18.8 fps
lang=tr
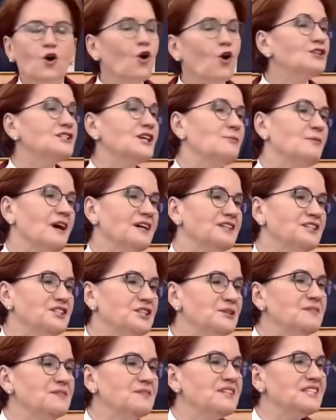o zaman
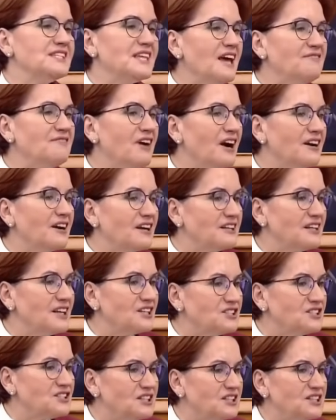şimdi sen ve
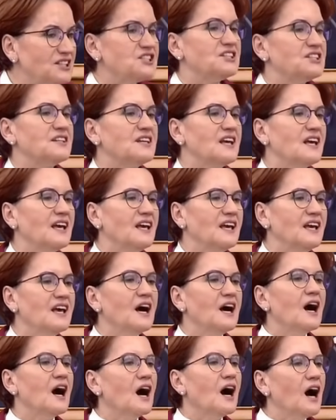arkadaşların
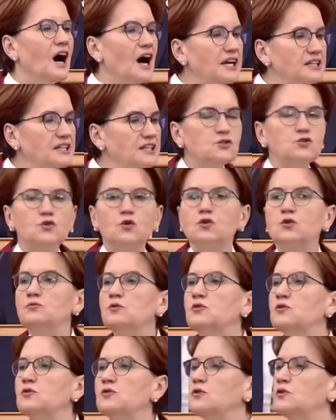içinde aynı
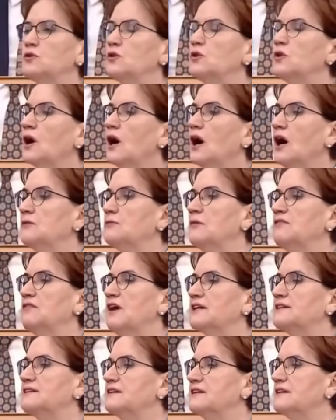sorumluluğu alma
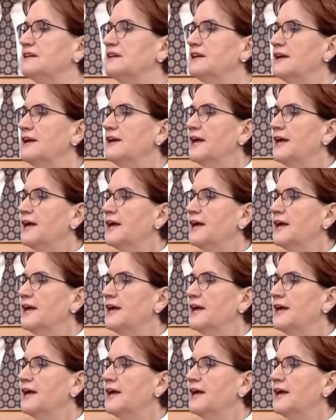vakti.